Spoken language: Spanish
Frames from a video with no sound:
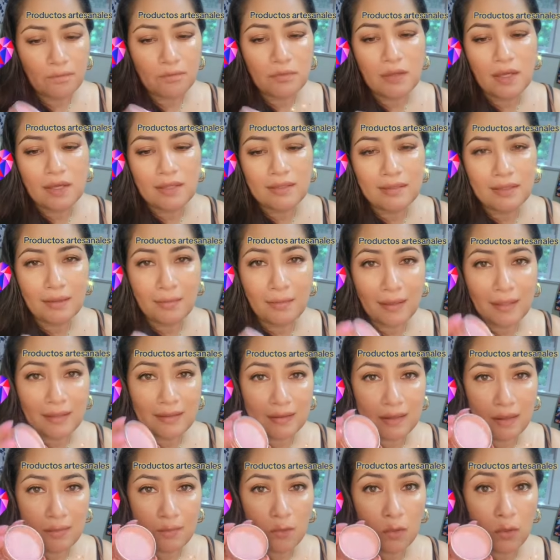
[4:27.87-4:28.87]
Este
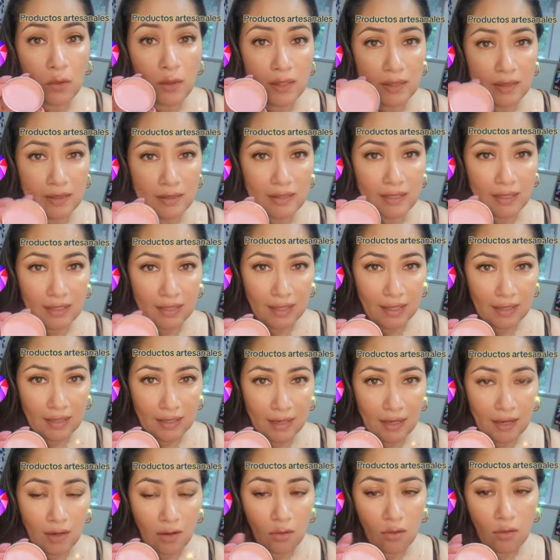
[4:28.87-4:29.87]
bálsamo es de
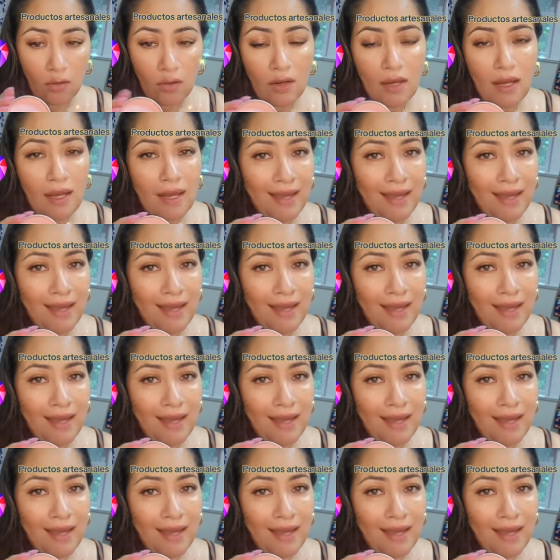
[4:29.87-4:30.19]
cacao.